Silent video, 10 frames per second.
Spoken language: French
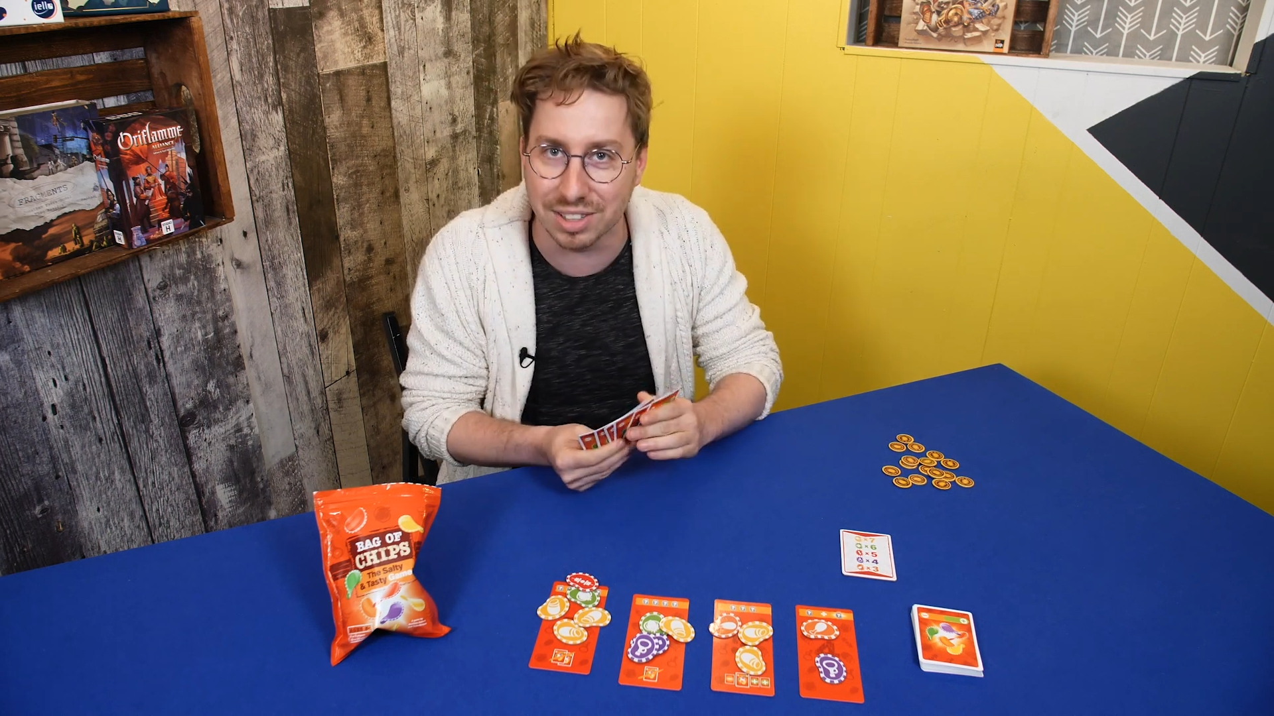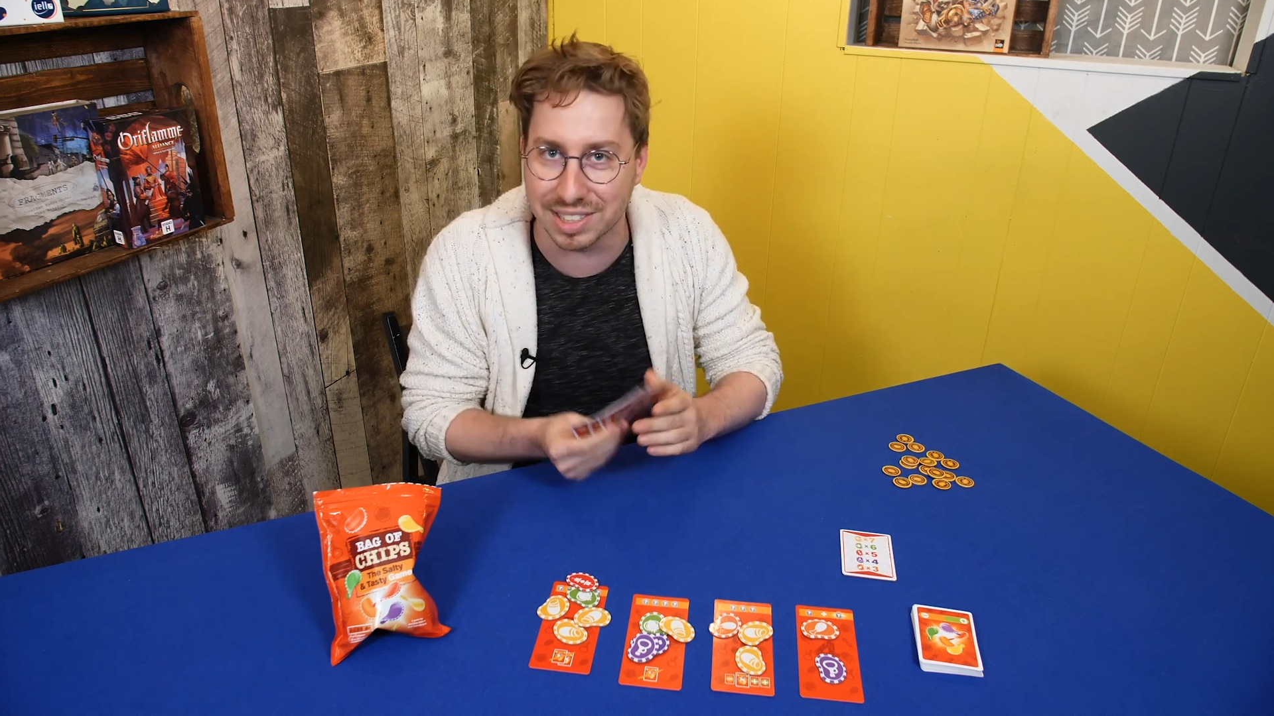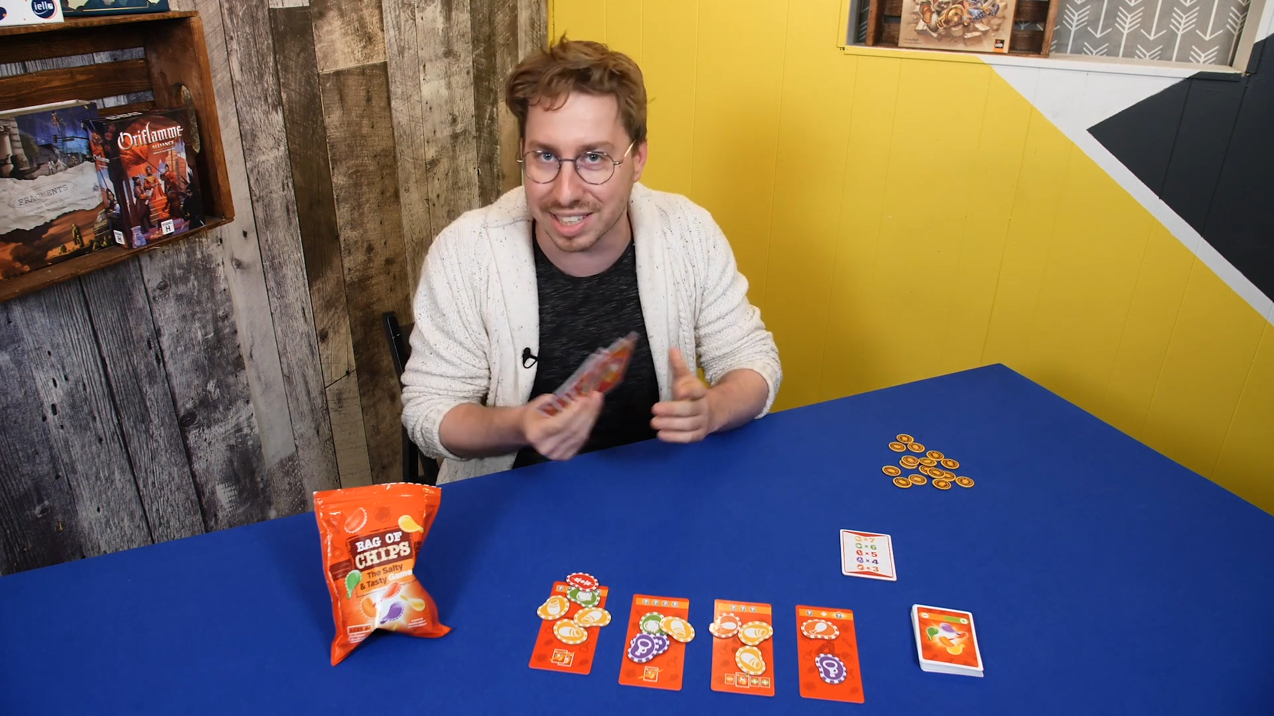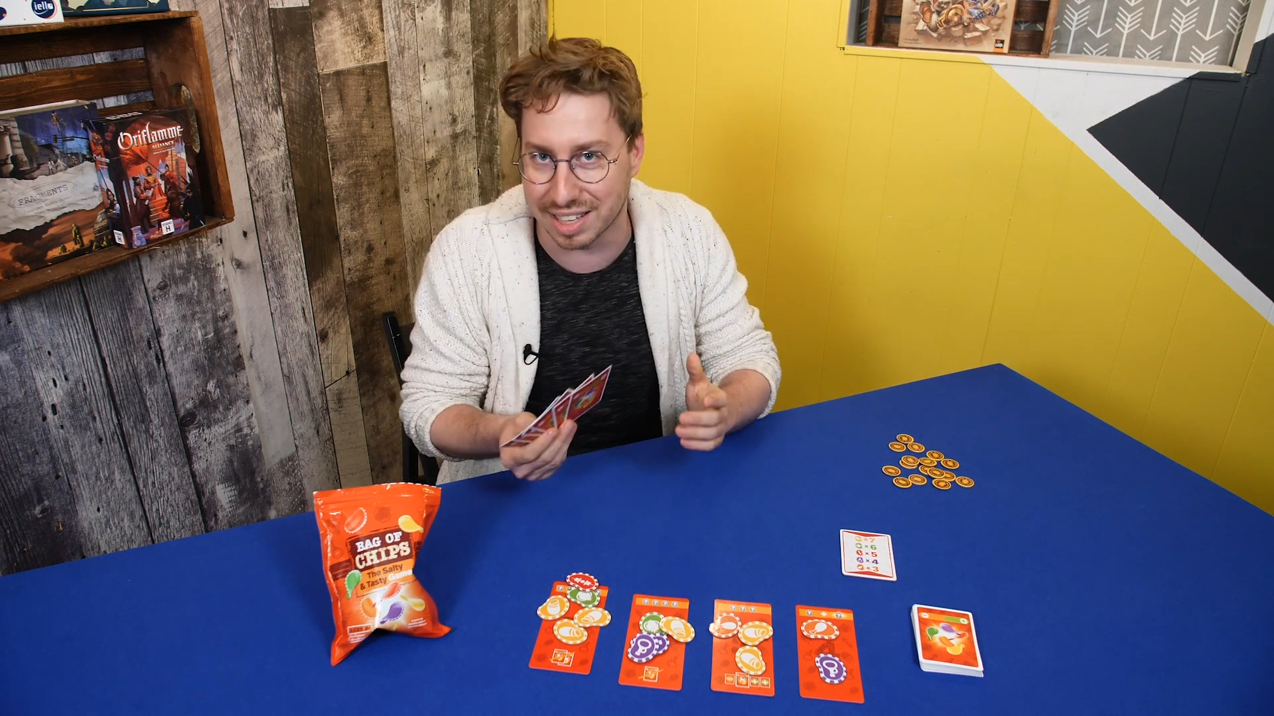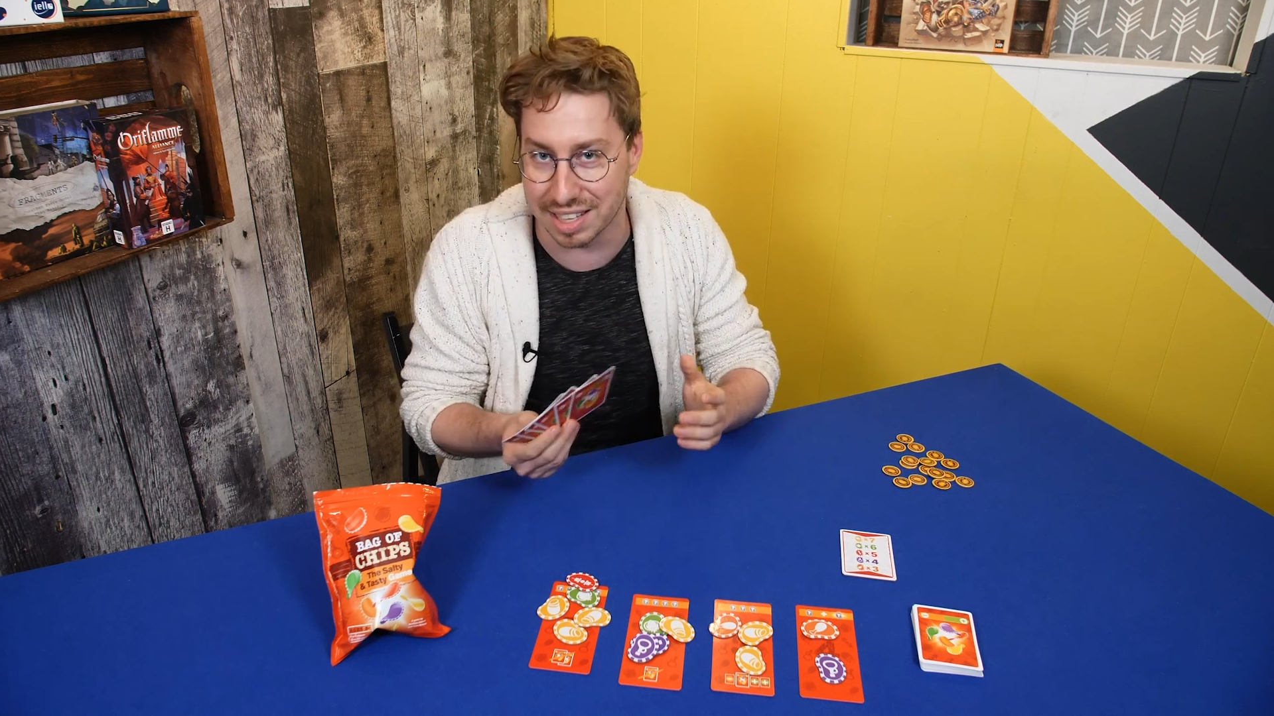de
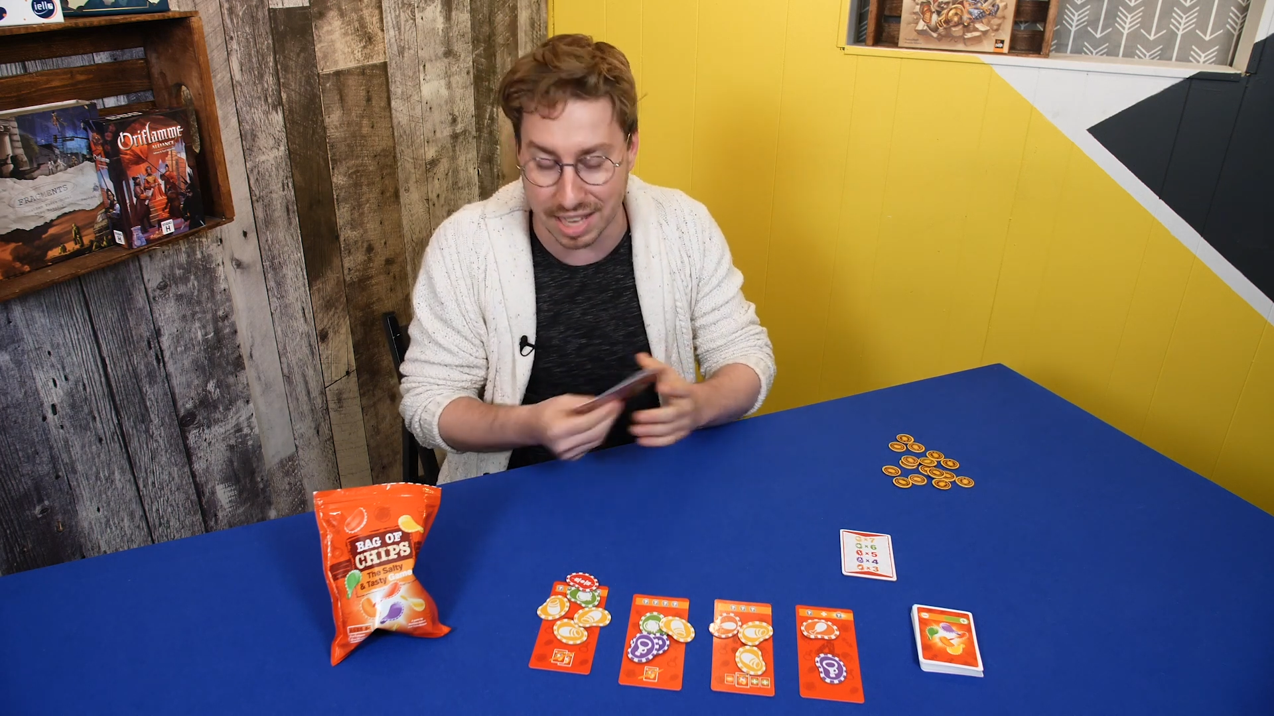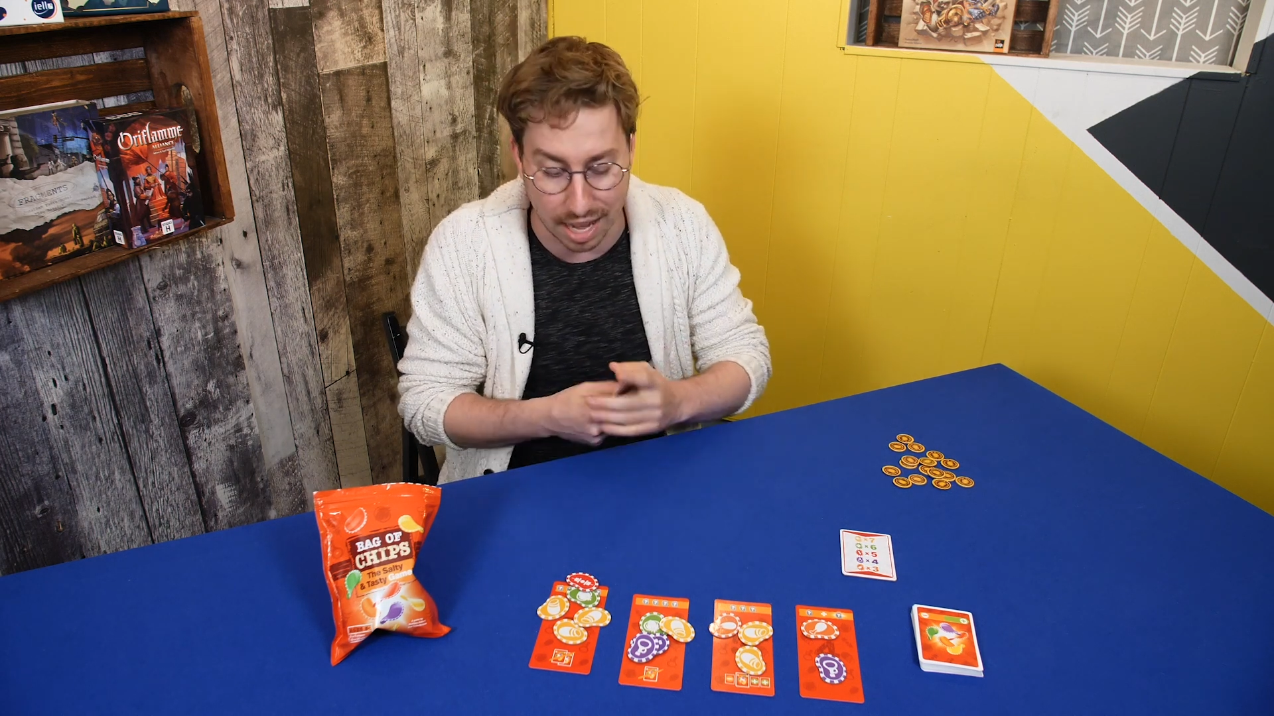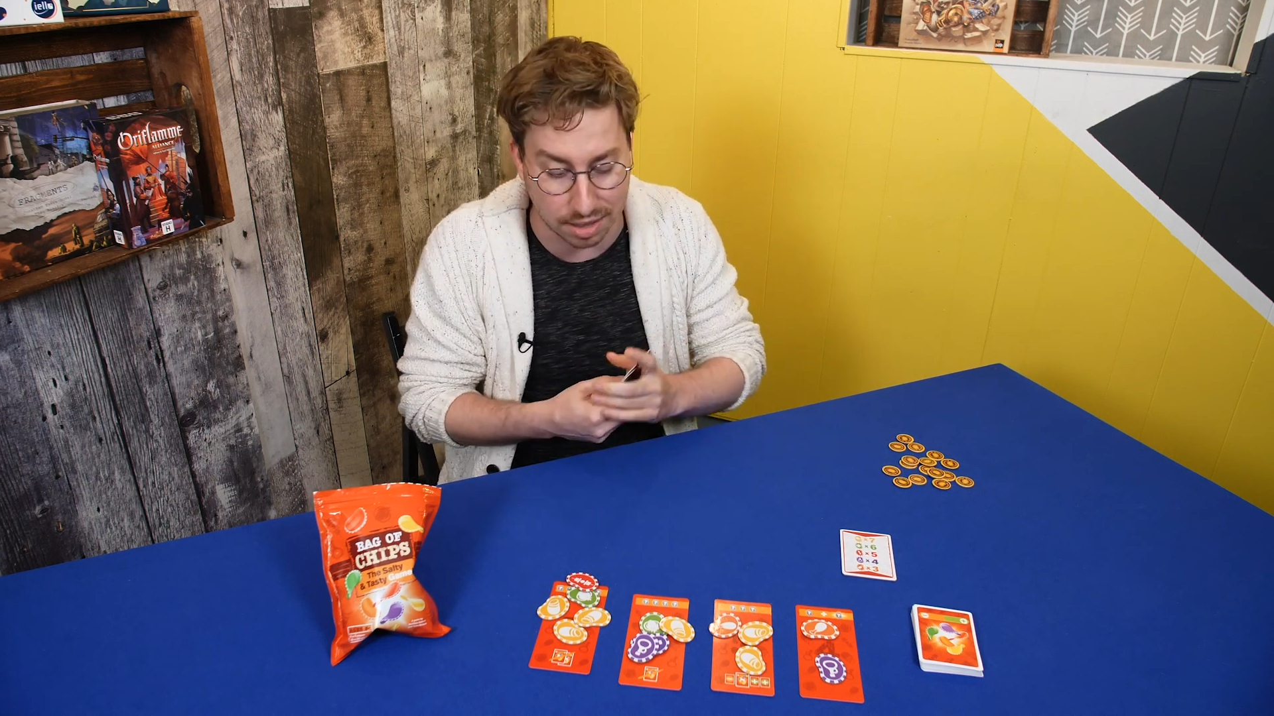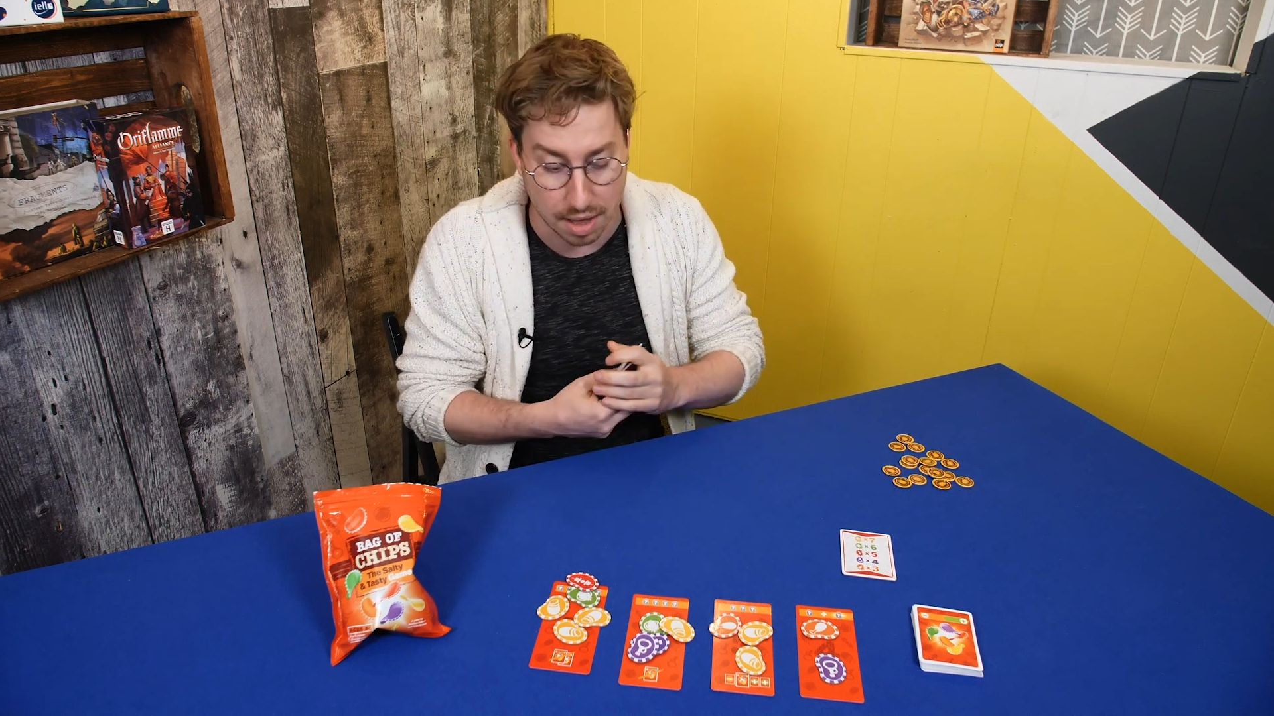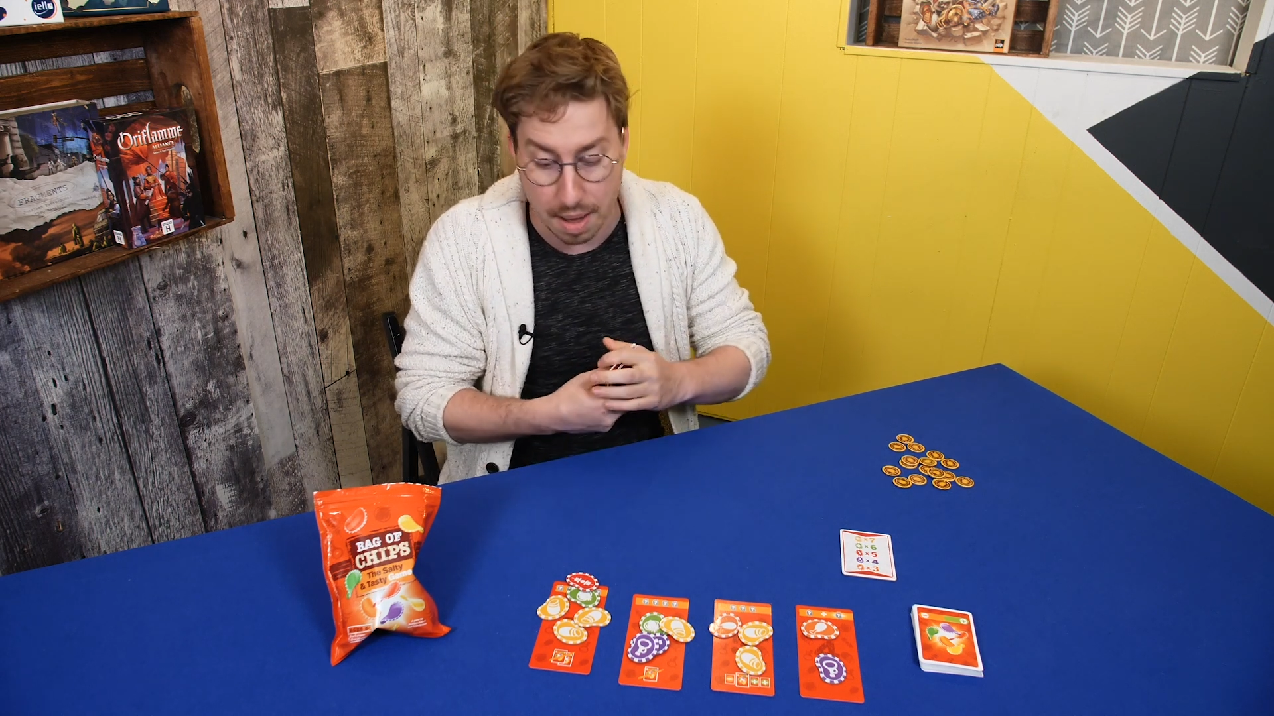certaines
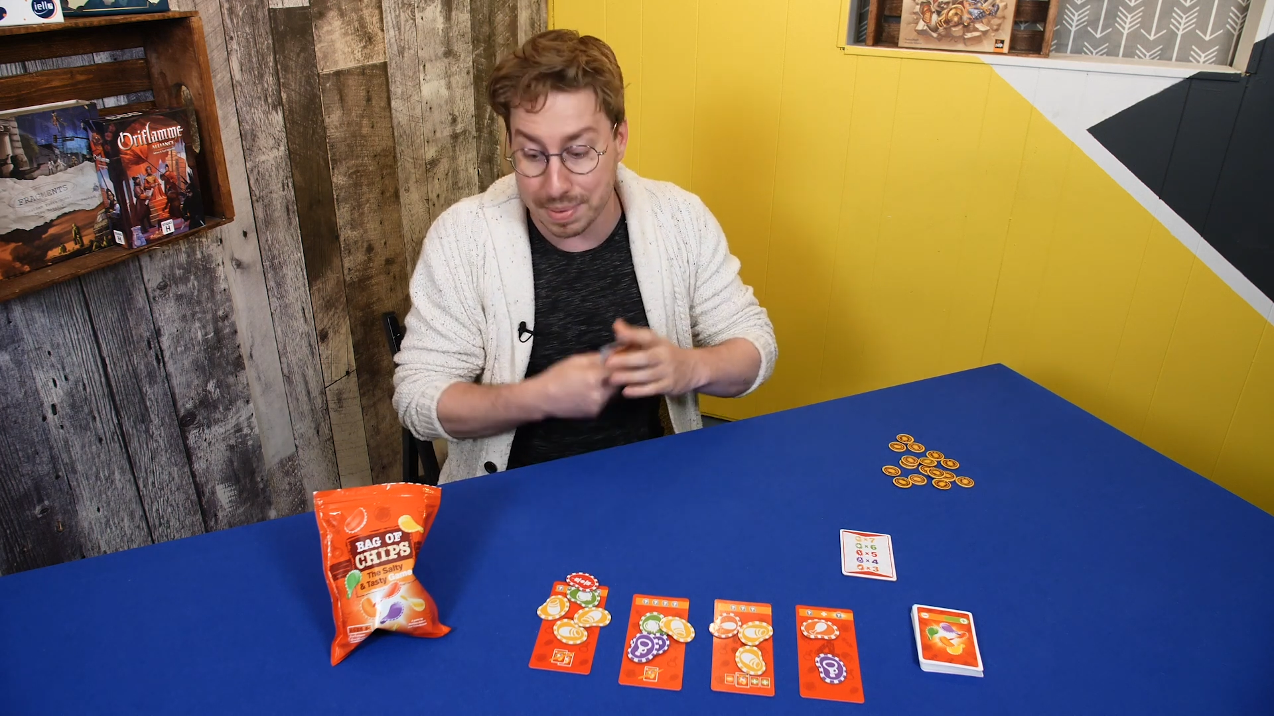cartes.